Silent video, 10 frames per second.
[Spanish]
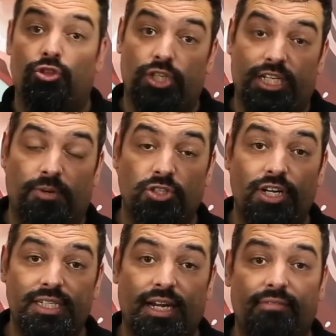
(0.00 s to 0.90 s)
dos
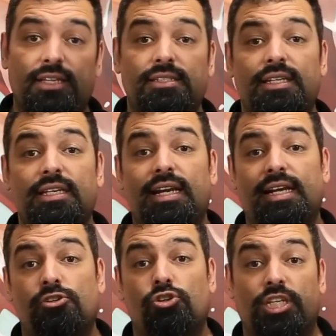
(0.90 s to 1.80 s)
expansiones grandes y
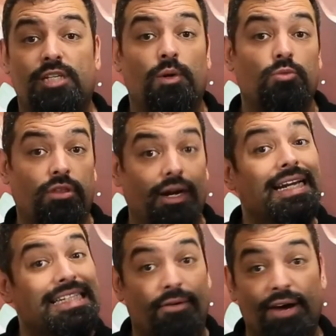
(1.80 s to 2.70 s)
las losetas
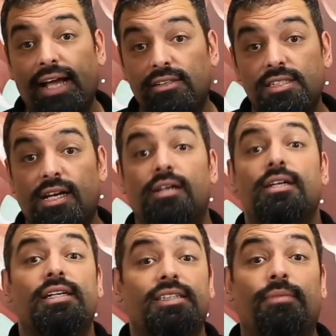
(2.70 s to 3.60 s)
promocionales de Avalancha.
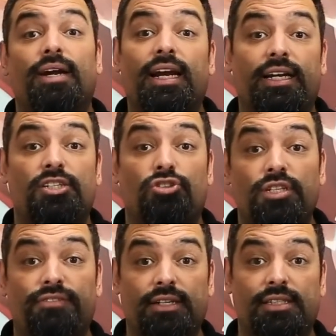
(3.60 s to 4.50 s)
De manera que si
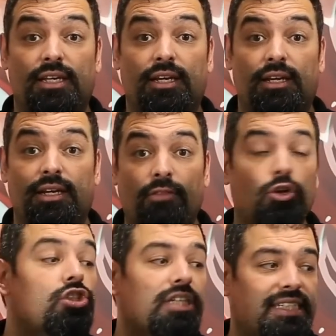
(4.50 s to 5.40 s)
sois fans de
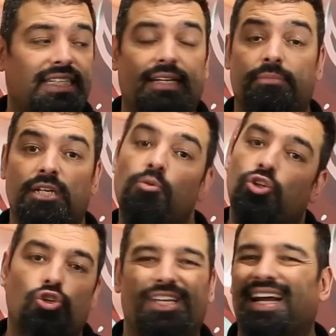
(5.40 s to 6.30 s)
K2, esta Big
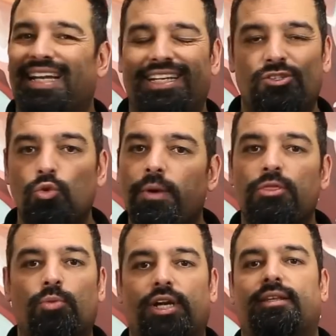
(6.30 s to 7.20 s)
Box os irá
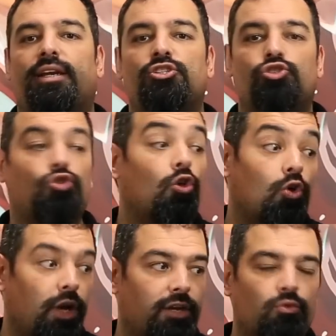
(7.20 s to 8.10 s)
estupendo porque tenéis
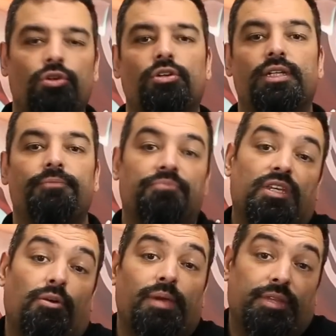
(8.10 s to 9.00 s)
todo en uno
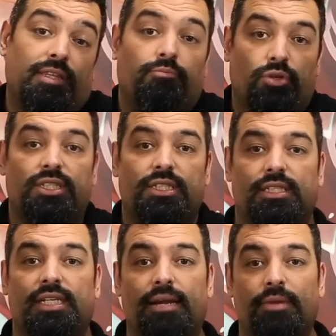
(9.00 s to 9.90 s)
y obviamente pues
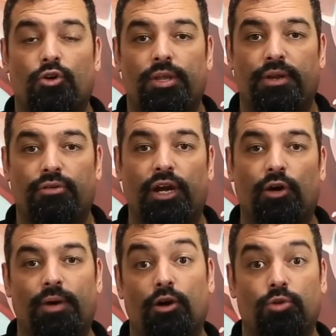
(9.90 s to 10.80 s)
sale mejor de precio que
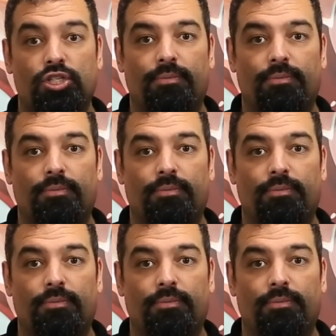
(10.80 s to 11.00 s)
comprarlo por